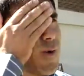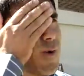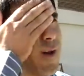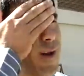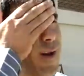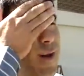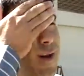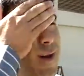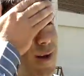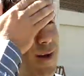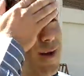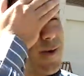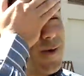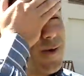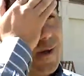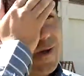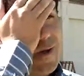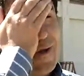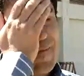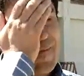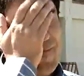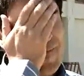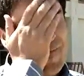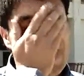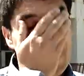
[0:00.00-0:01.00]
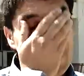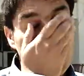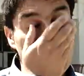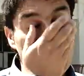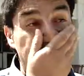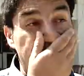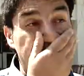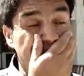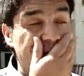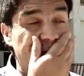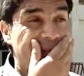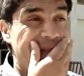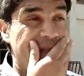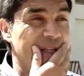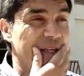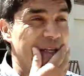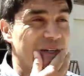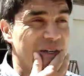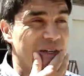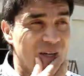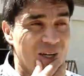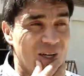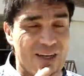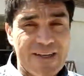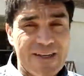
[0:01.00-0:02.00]
9, creo que después otro
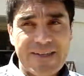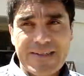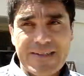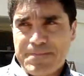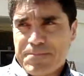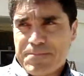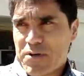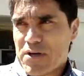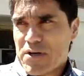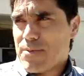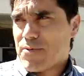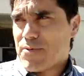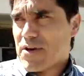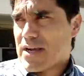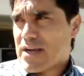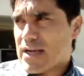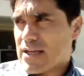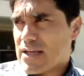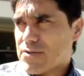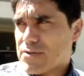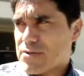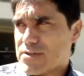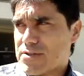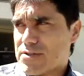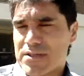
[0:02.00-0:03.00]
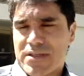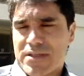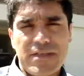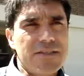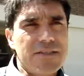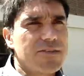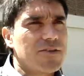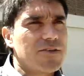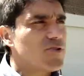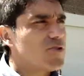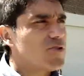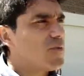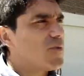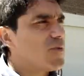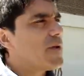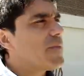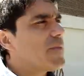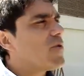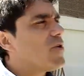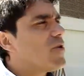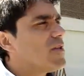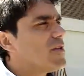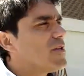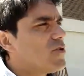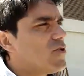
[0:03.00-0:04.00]
partido por ahí por el 14 el 15 y otro por ahí
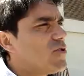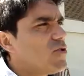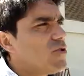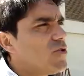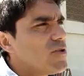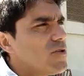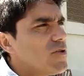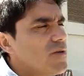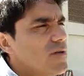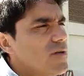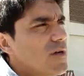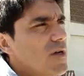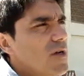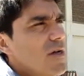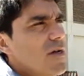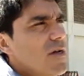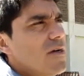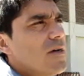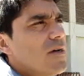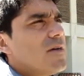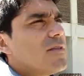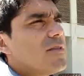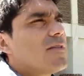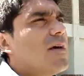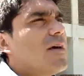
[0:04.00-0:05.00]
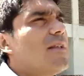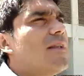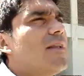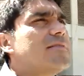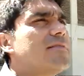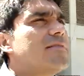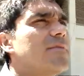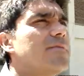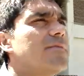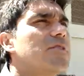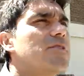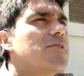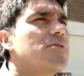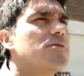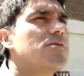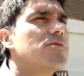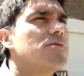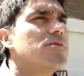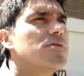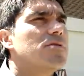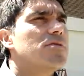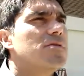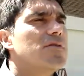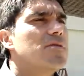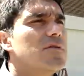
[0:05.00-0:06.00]
por el 18. Está el
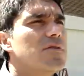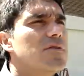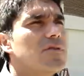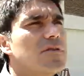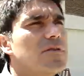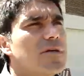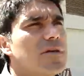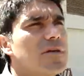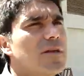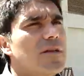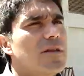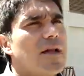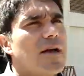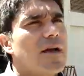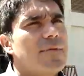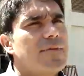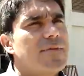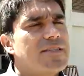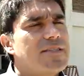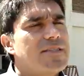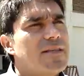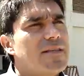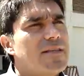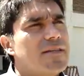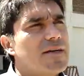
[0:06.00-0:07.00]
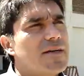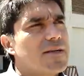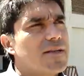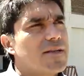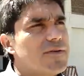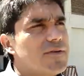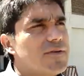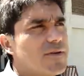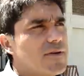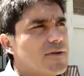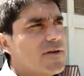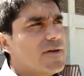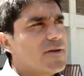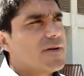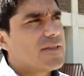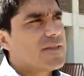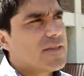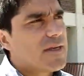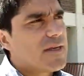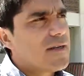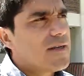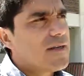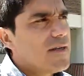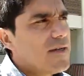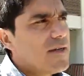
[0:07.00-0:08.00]
lanzamiento de la camiseta, creo que va a
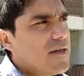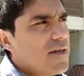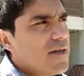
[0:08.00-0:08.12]
estar